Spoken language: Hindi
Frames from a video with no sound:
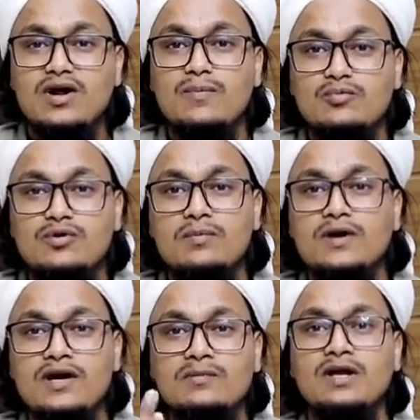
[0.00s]
और आप कूड़े
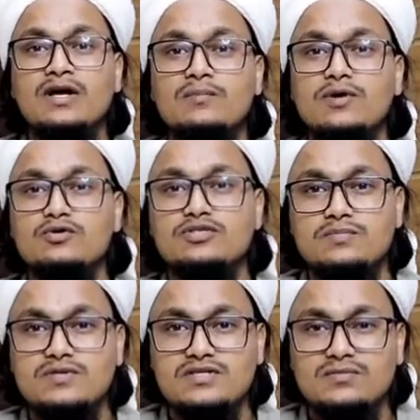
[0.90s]
बनाने में लगी पड़ी हो
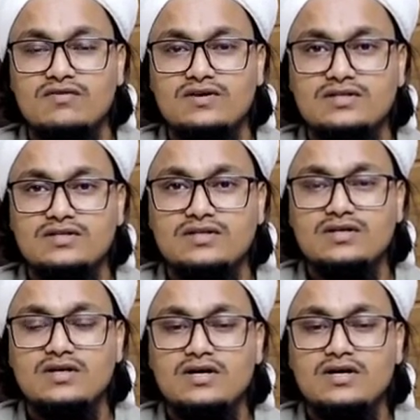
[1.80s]
सबकी सब खवतिन